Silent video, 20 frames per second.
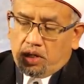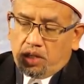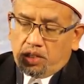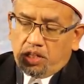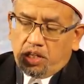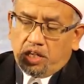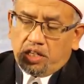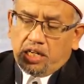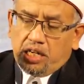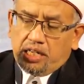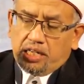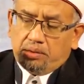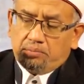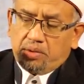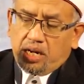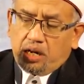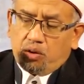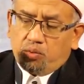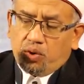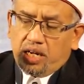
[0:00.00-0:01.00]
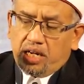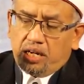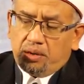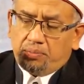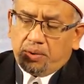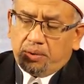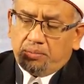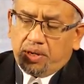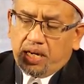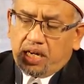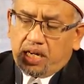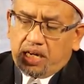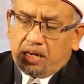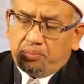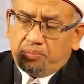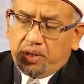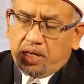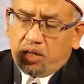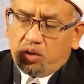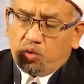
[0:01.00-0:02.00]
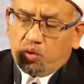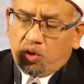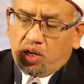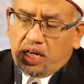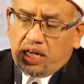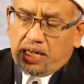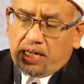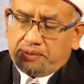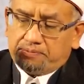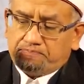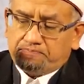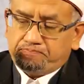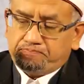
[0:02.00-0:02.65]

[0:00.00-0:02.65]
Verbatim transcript: อัลลอฮ์ได้ดำรัสว่าในพระมหาคัมภีร์อัลกุรอาน